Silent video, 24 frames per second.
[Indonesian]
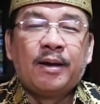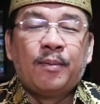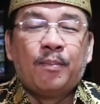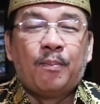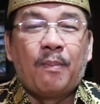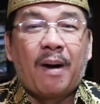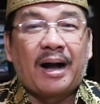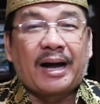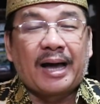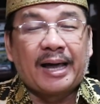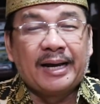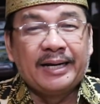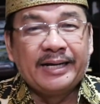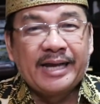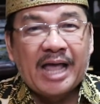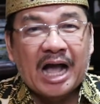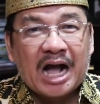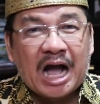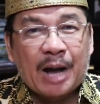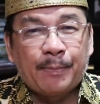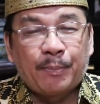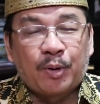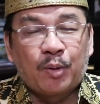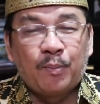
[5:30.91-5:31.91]
bahkan
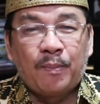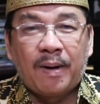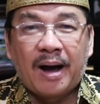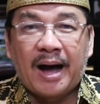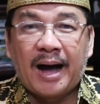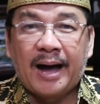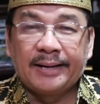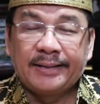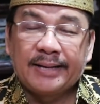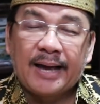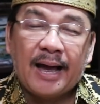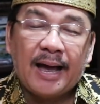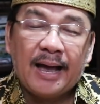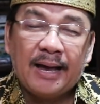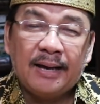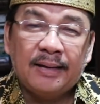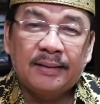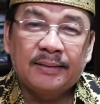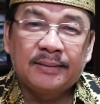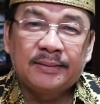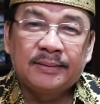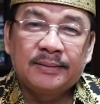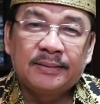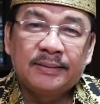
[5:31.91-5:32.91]
dianggap berbahaya,